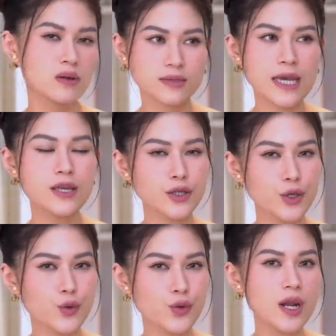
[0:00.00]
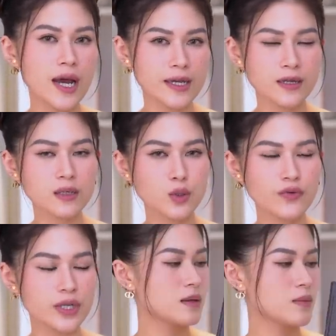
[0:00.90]
Thấy giới thiệu rất là hay, rất là thú
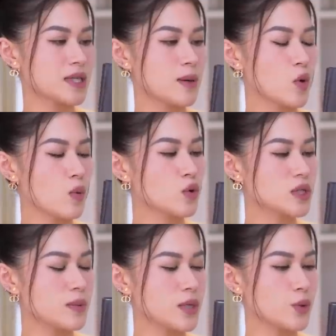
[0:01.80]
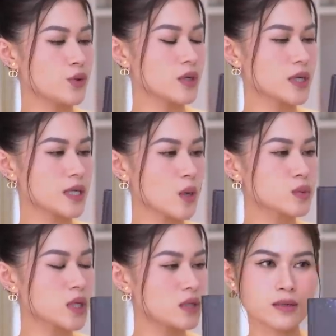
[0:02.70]
vị. Mà Tâm cũng muốn tìm hiểu những cái thông
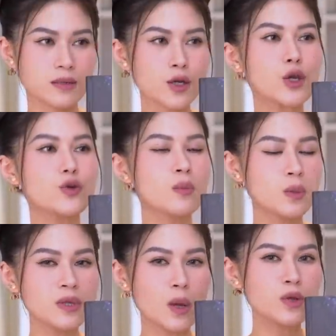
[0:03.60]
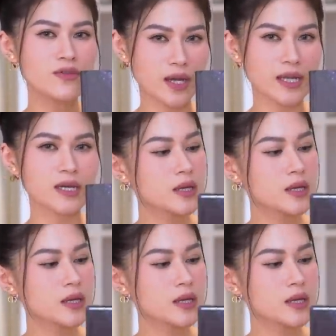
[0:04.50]
tin nó kiểu giống như vậy nè.